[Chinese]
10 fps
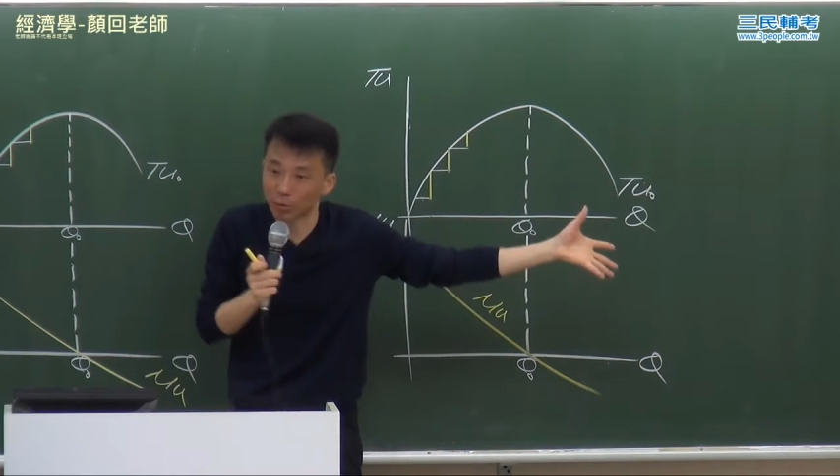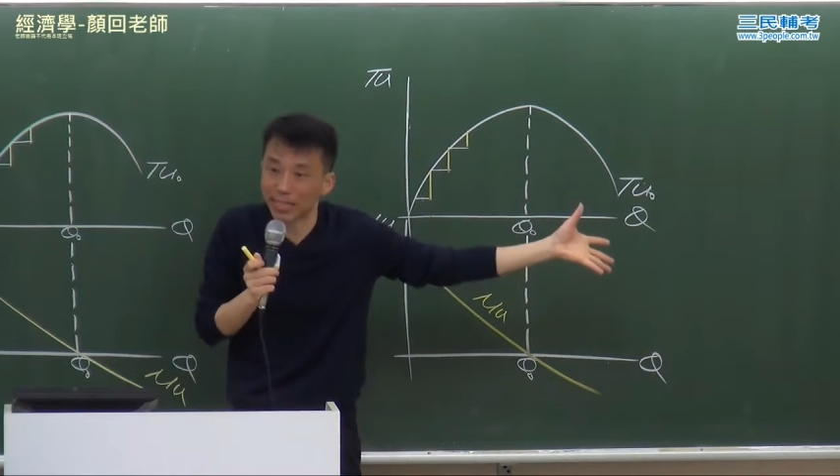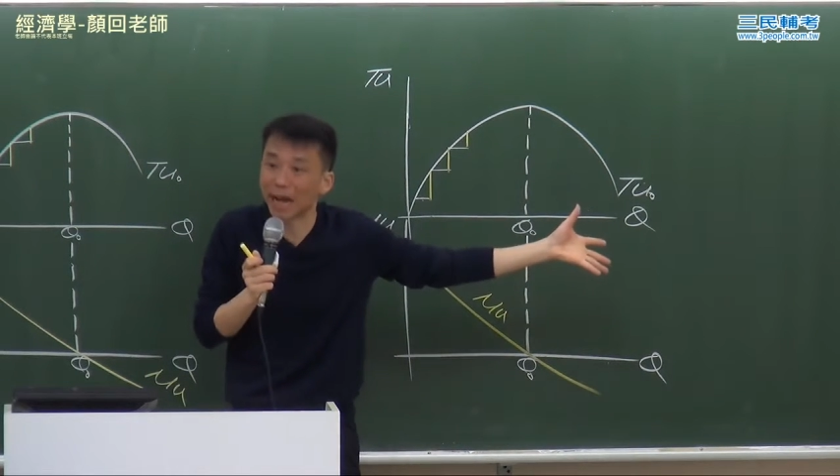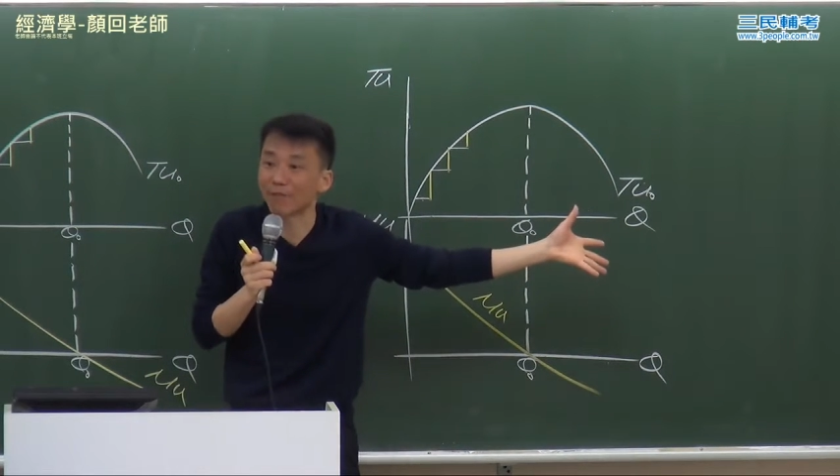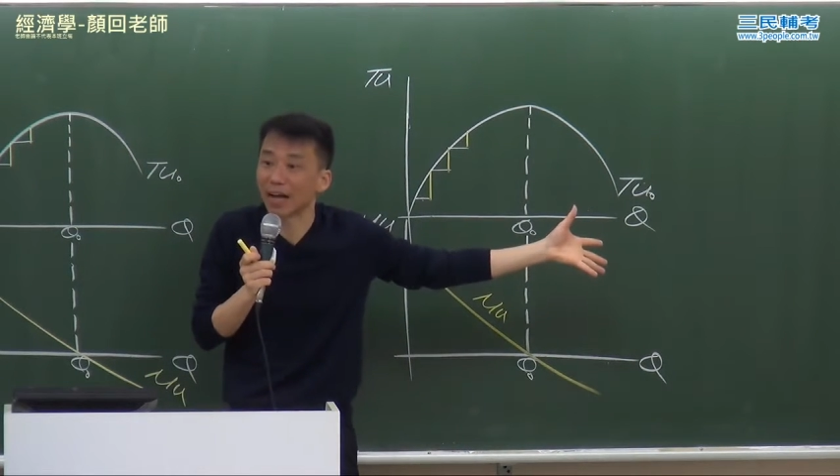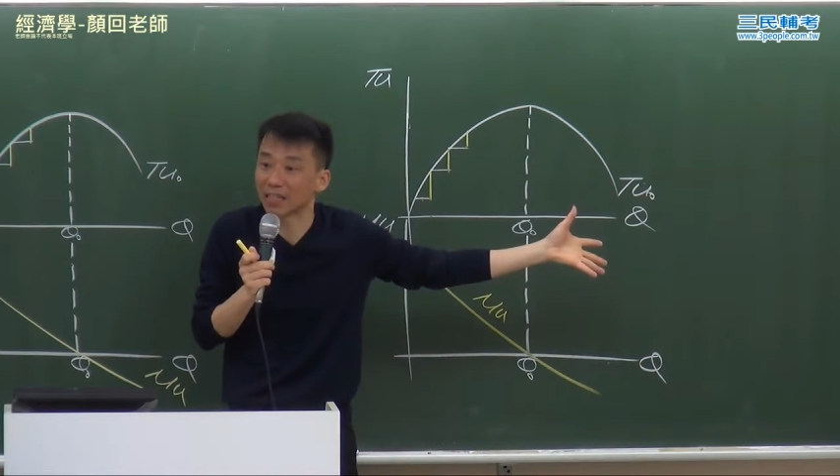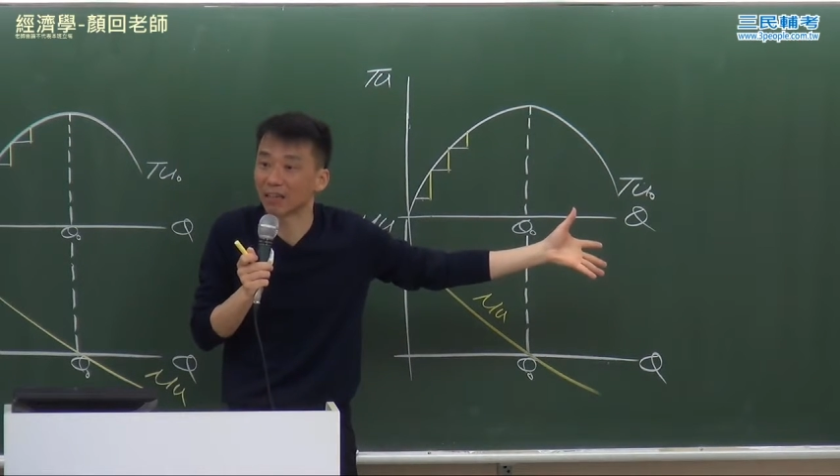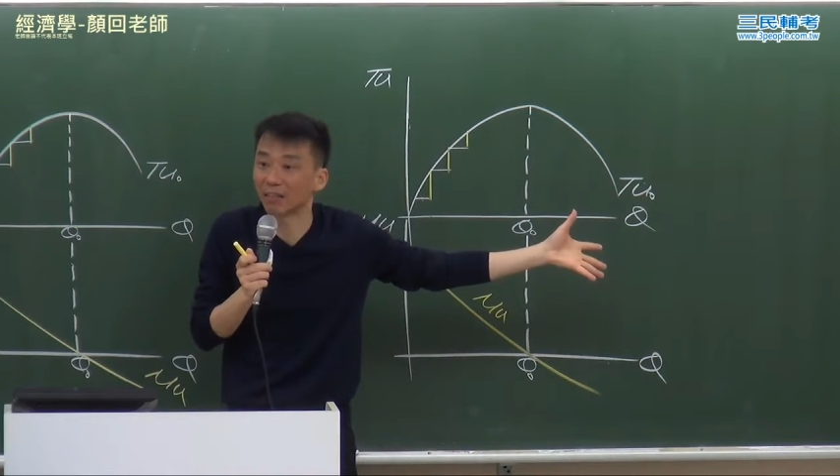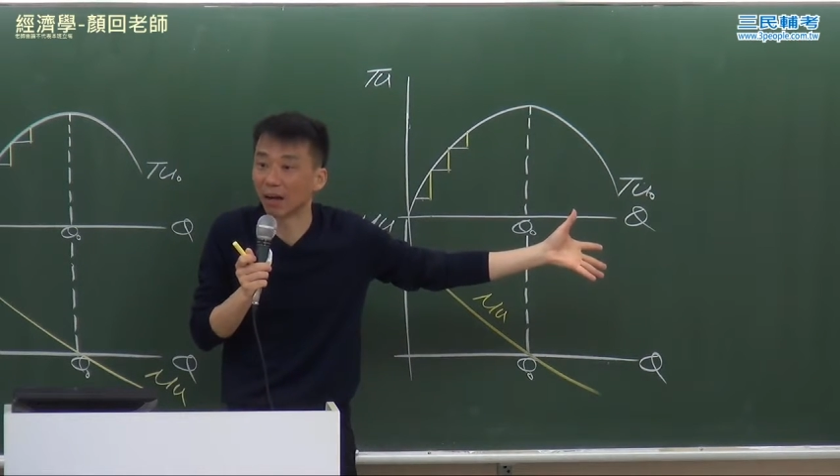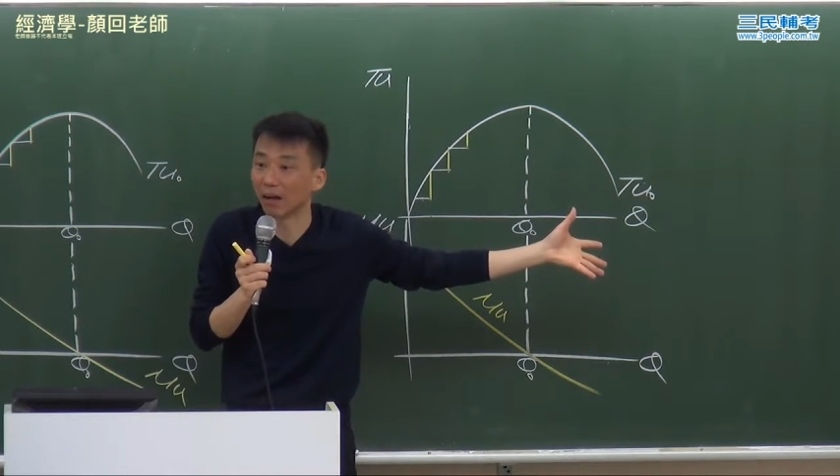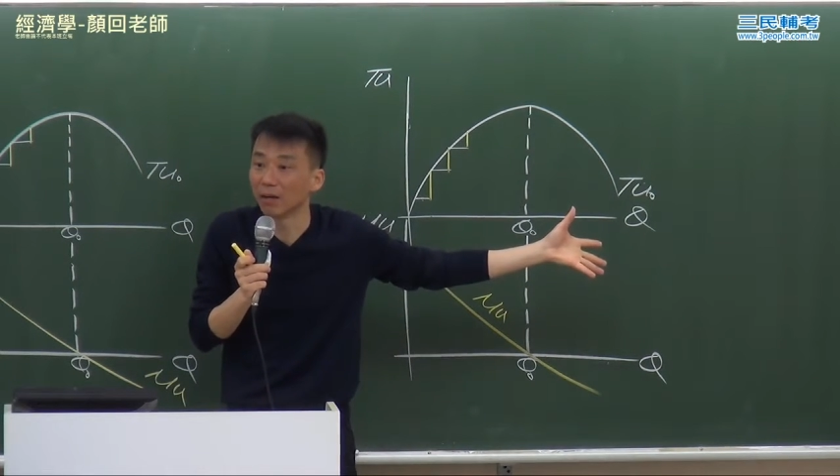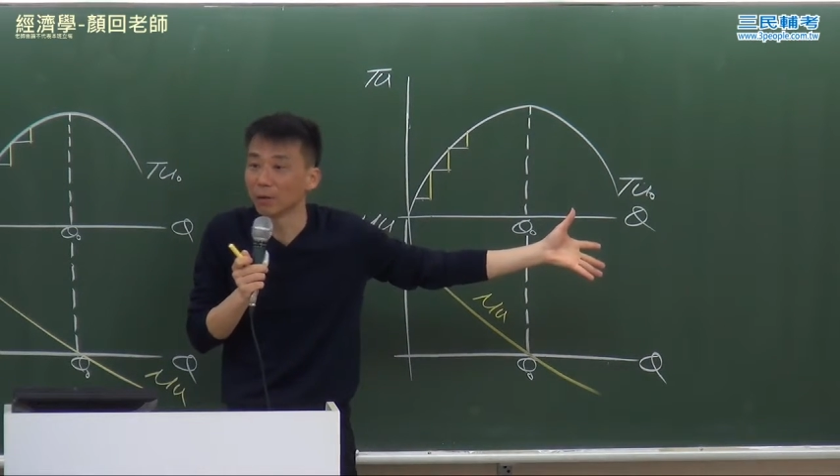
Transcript: 是这样发生的。